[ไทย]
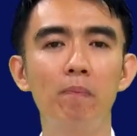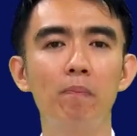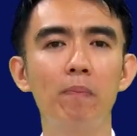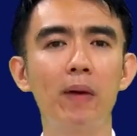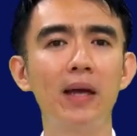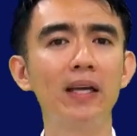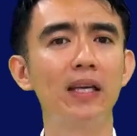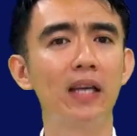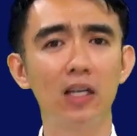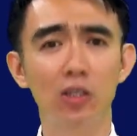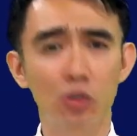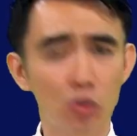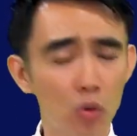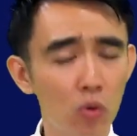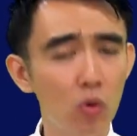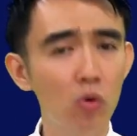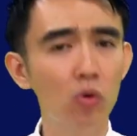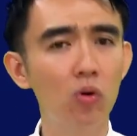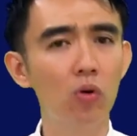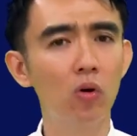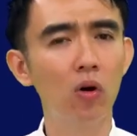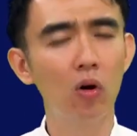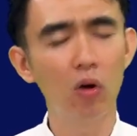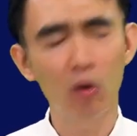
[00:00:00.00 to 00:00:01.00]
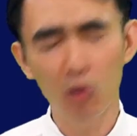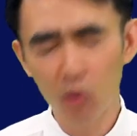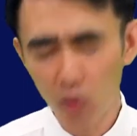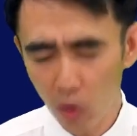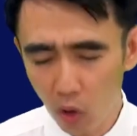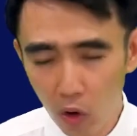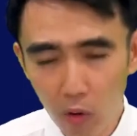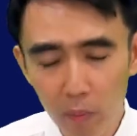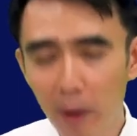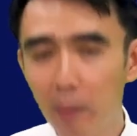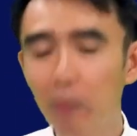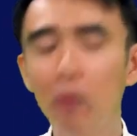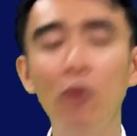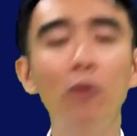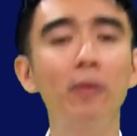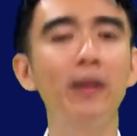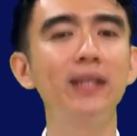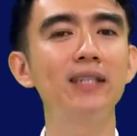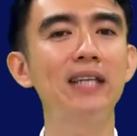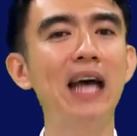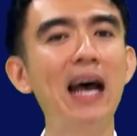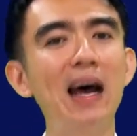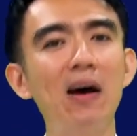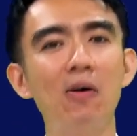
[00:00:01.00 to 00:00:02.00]
พระเยซูโอ้องค์พระผู้เป็
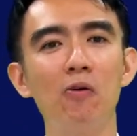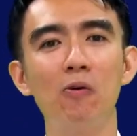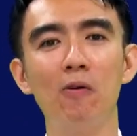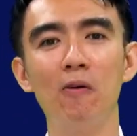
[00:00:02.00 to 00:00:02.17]
นเจ้า